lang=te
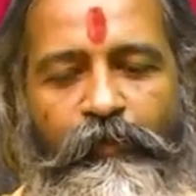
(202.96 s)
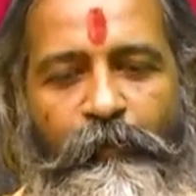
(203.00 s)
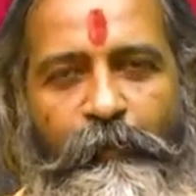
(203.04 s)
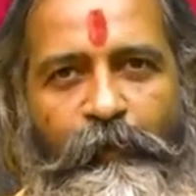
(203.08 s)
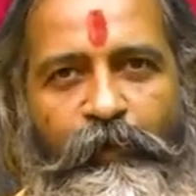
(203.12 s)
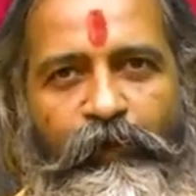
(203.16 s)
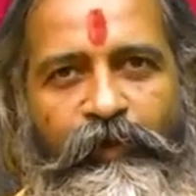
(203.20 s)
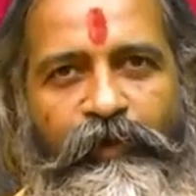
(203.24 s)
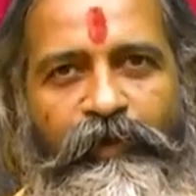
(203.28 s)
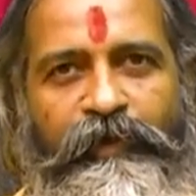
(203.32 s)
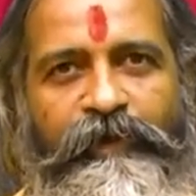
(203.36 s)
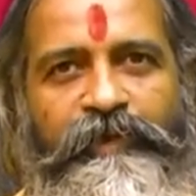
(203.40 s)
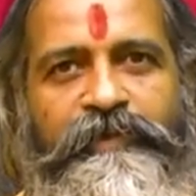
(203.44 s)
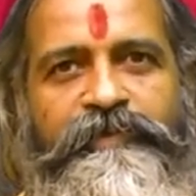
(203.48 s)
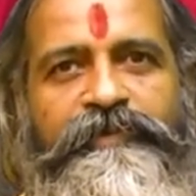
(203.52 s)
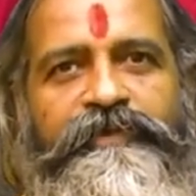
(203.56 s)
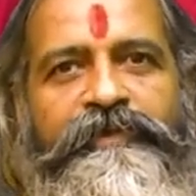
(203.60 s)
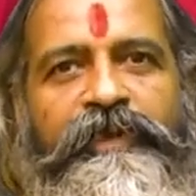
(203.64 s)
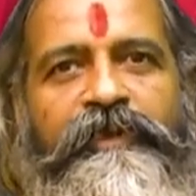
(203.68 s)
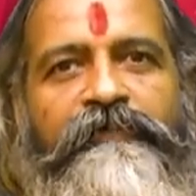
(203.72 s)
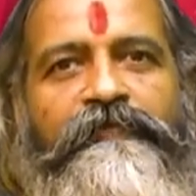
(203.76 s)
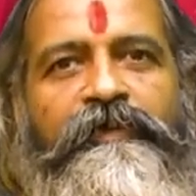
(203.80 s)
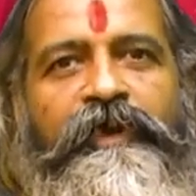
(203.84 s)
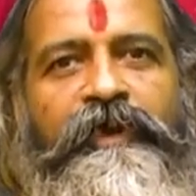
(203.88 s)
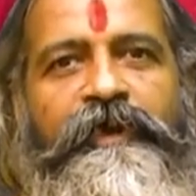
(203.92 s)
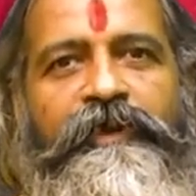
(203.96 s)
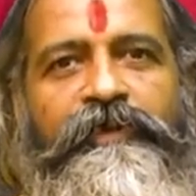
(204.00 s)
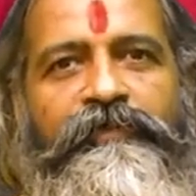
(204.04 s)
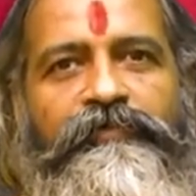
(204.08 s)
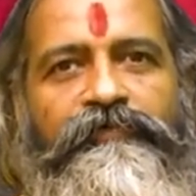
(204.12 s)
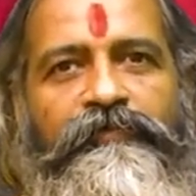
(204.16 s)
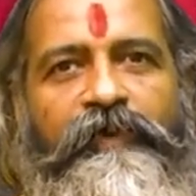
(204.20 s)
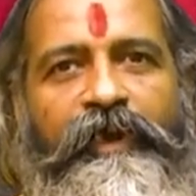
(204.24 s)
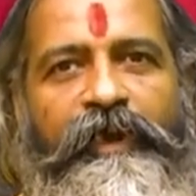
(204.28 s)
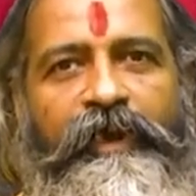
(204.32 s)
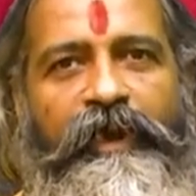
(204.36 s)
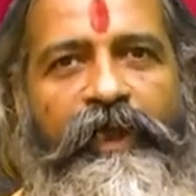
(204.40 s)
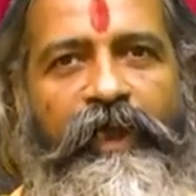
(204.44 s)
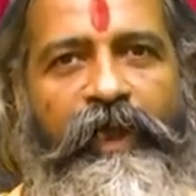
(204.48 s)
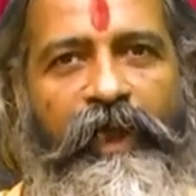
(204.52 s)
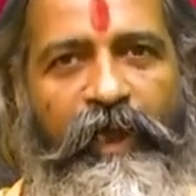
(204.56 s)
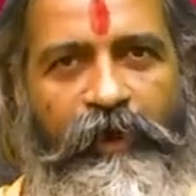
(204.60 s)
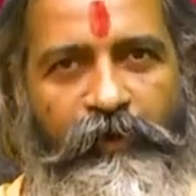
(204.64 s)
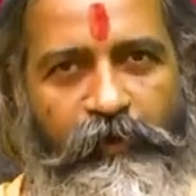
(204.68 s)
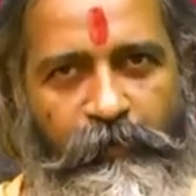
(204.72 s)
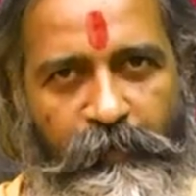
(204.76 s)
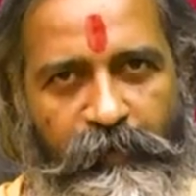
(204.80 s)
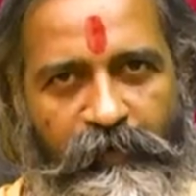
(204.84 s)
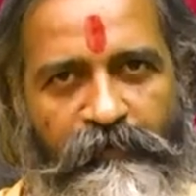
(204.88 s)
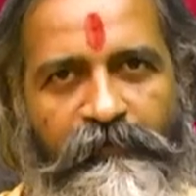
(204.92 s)
ఉపయోగించే వాటి ద్వారా
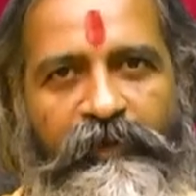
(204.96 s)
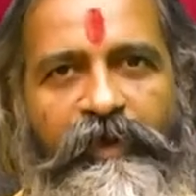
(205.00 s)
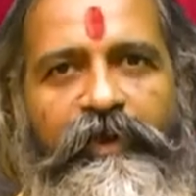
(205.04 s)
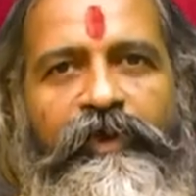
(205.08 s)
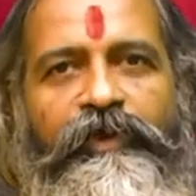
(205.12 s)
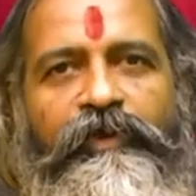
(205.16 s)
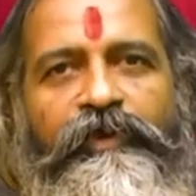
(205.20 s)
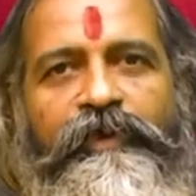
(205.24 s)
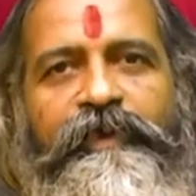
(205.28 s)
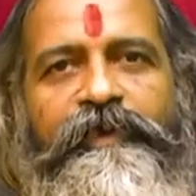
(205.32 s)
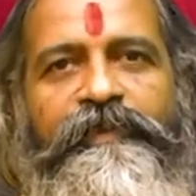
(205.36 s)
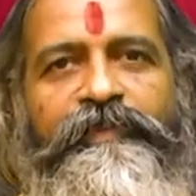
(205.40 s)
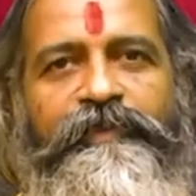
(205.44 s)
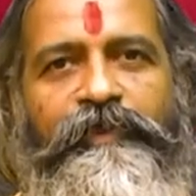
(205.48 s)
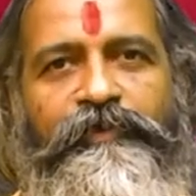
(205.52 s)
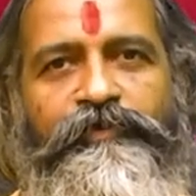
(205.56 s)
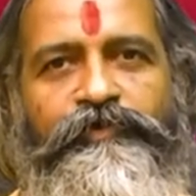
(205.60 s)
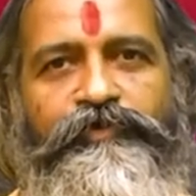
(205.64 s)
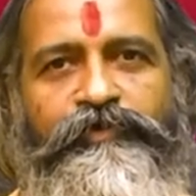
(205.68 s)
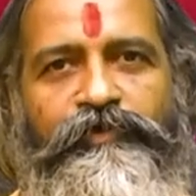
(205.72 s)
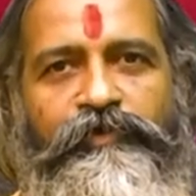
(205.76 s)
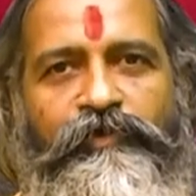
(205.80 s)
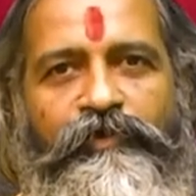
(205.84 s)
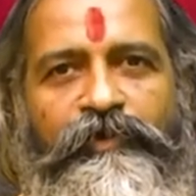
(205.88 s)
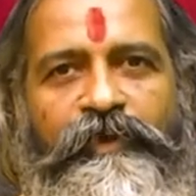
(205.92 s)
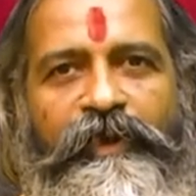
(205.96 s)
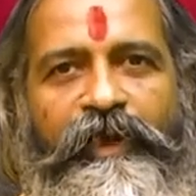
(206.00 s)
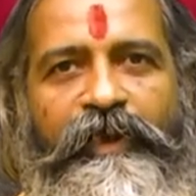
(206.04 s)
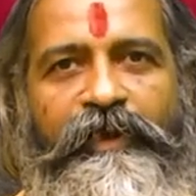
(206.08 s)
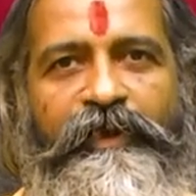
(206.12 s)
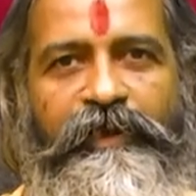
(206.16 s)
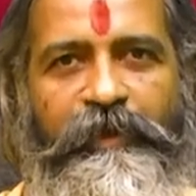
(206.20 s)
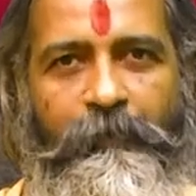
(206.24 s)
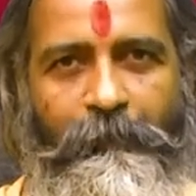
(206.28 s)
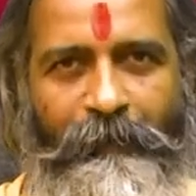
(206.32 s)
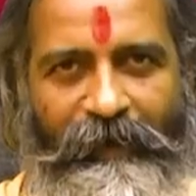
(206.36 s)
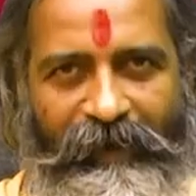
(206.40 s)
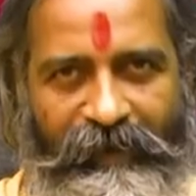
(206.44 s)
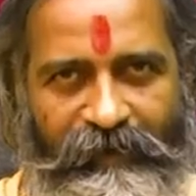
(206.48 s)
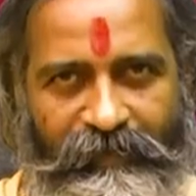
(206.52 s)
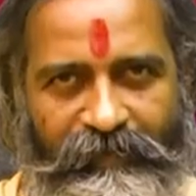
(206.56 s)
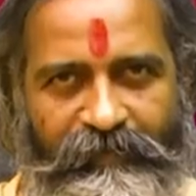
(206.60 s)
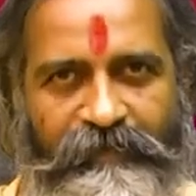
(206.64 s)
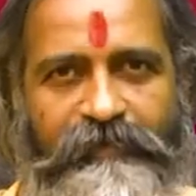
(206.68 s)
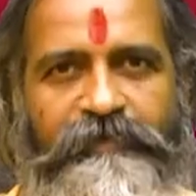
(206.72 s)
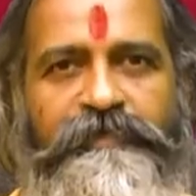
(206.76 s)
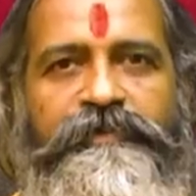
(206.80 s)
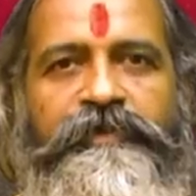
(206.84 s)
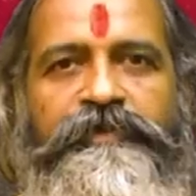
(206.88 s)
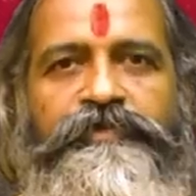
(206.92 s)
అనుభవంలోకి తెచ్చుకోవడానికి
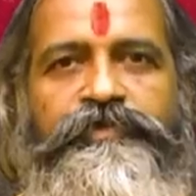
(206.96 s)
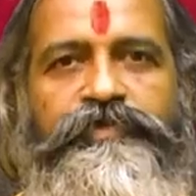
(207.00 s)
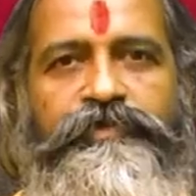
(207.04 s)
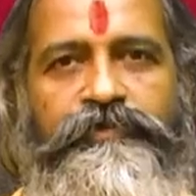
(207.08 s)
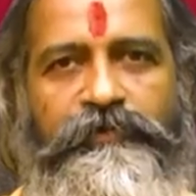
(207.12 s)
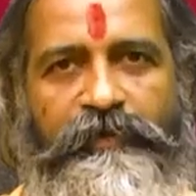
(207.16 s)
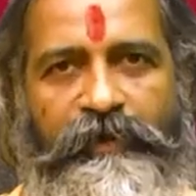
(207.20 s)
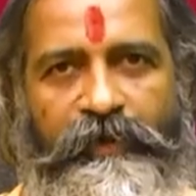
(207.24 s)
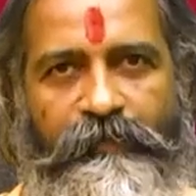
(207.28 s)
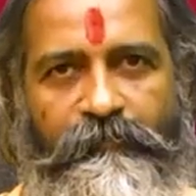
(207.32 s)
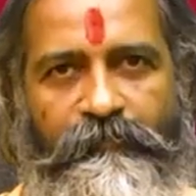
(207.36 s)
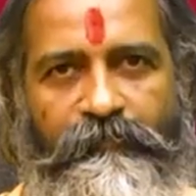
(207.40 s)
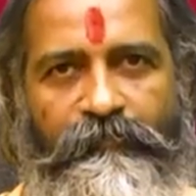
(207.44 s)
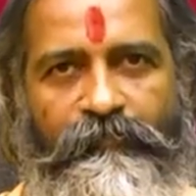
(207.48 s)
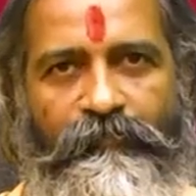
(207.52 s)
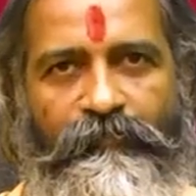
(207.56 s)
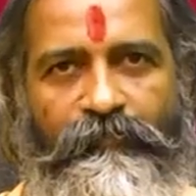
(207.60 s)
ప్రయత్నం చేస్తున్నాం